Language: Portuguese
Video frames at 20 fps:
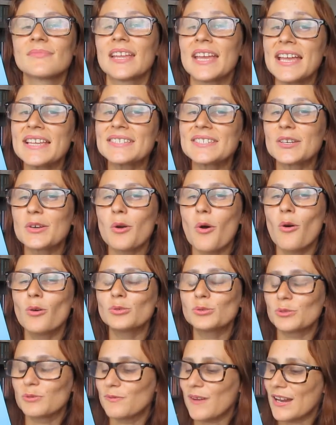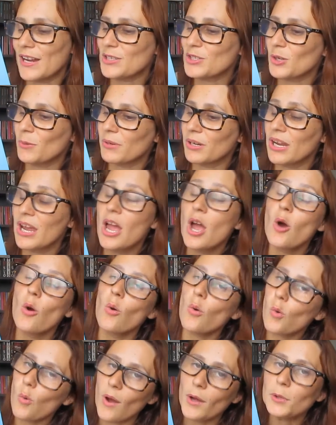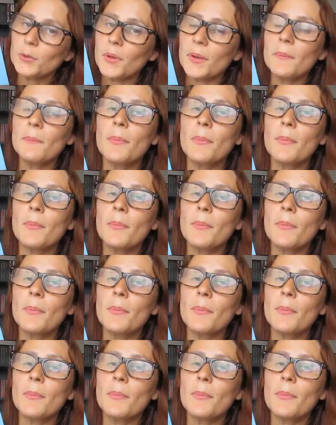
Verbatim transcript: Esse conto fala sobre o quanto é